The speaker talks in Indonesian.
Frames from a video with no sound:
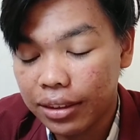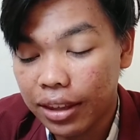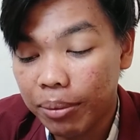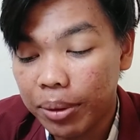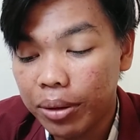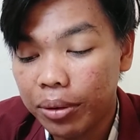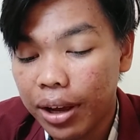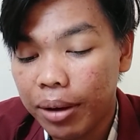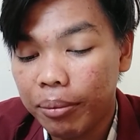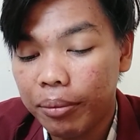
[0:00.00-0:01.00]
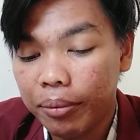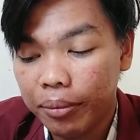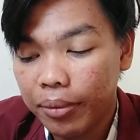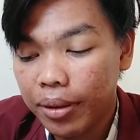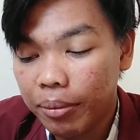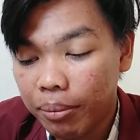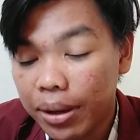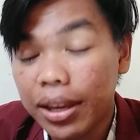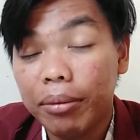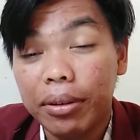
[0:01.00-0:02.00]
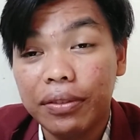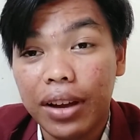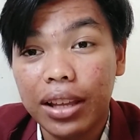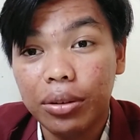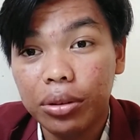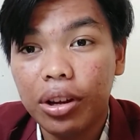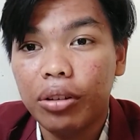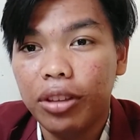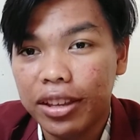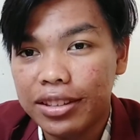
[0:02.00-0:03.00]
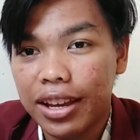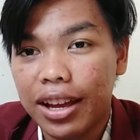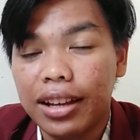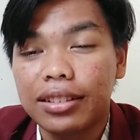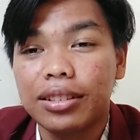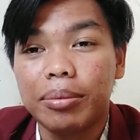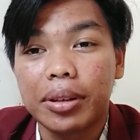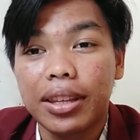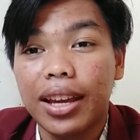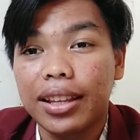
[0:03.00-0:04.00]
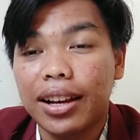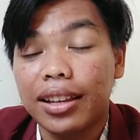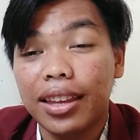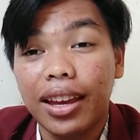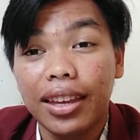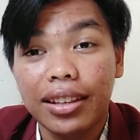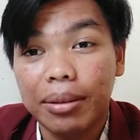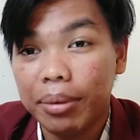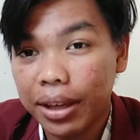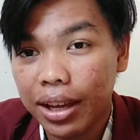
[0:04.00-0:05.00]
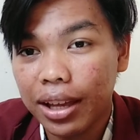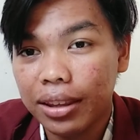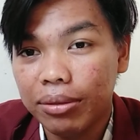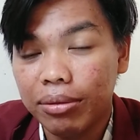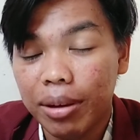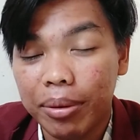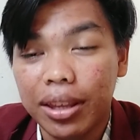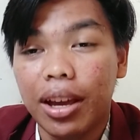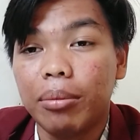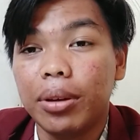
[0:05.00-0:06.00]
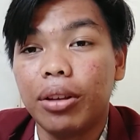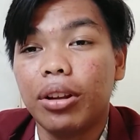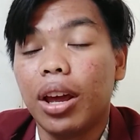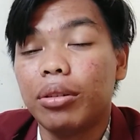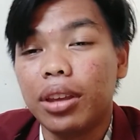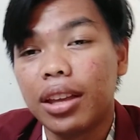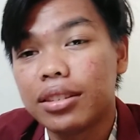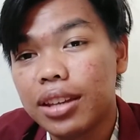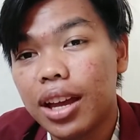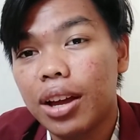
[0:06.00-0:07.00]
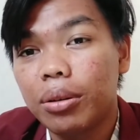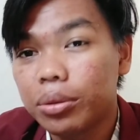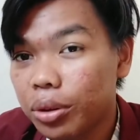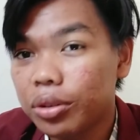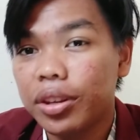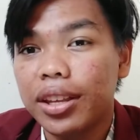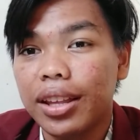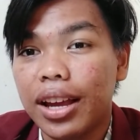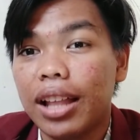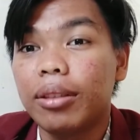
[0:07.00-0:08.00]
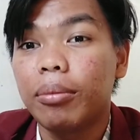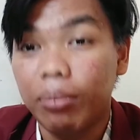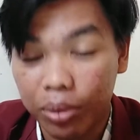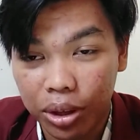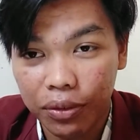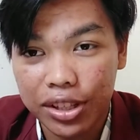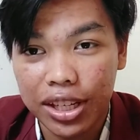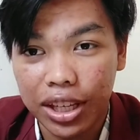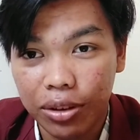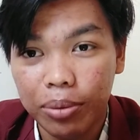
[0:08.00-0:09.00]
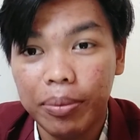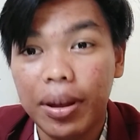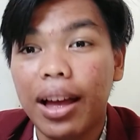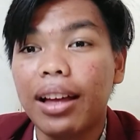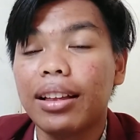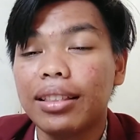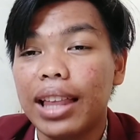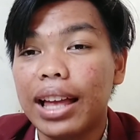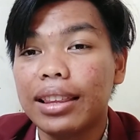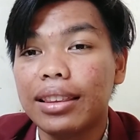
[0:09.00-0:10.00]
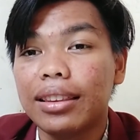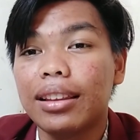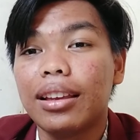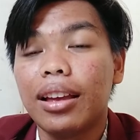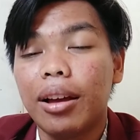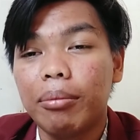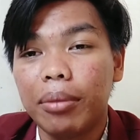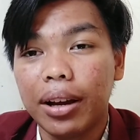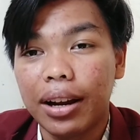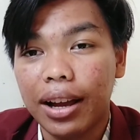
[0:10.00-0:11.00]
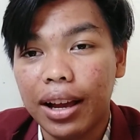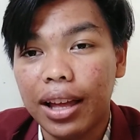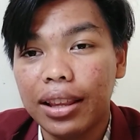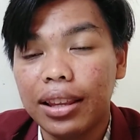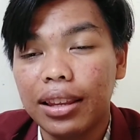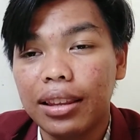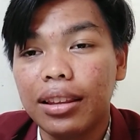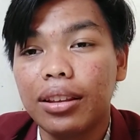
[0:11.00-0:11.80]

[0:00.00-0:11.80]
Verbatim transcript: tetapi juga banyak manfaat untuk audiensnya, seperti kata-kata yang ia sampaikan dapat diambil oleh audiensnya untuk dijadikan motivasi hidup dan menggerakkan